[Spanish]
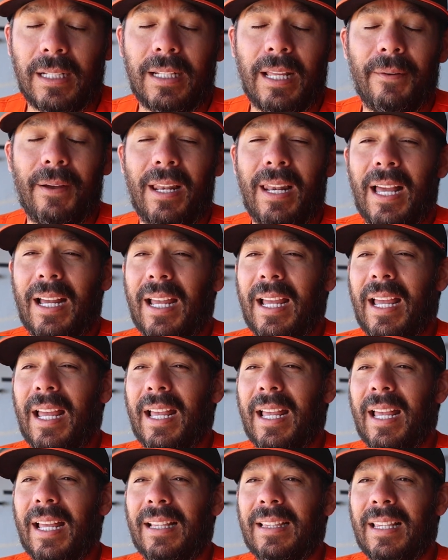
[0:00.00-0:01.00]
De verdad que,
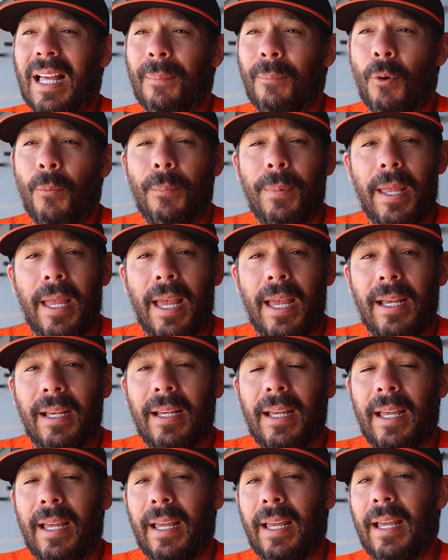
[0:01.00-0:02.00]
estamos bien.
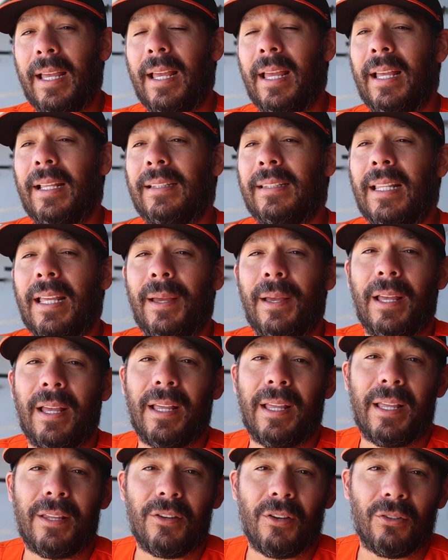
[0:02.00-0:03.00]
Eh,
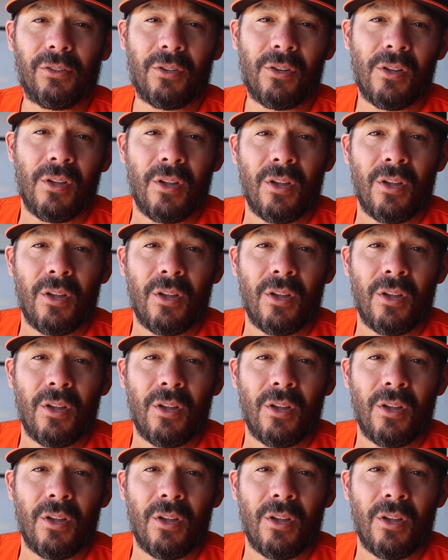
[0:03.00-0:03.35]
este, yo,